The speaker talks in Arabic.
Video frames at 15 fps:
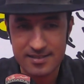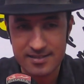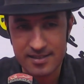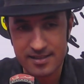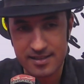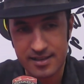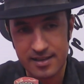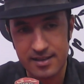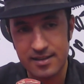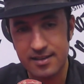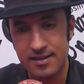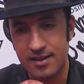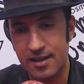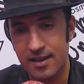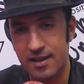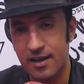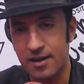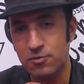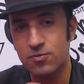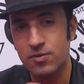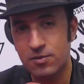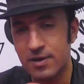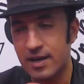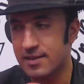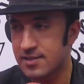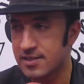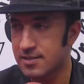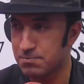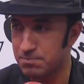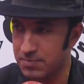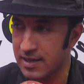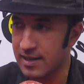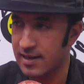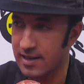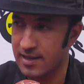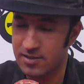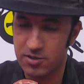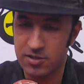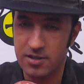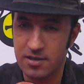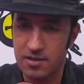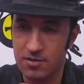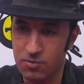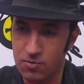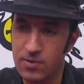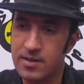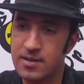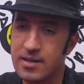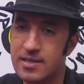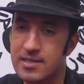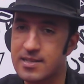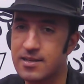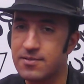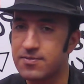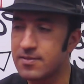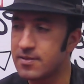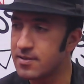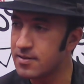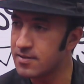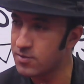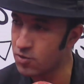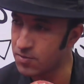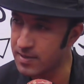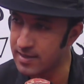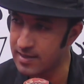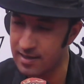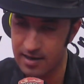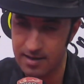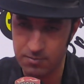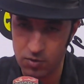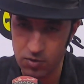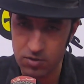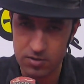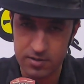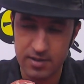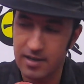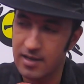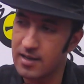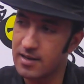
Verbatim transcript: كتلقى اول واحد سباق لهذا الشيء هو الناس اللي في الدومين ديال لا مود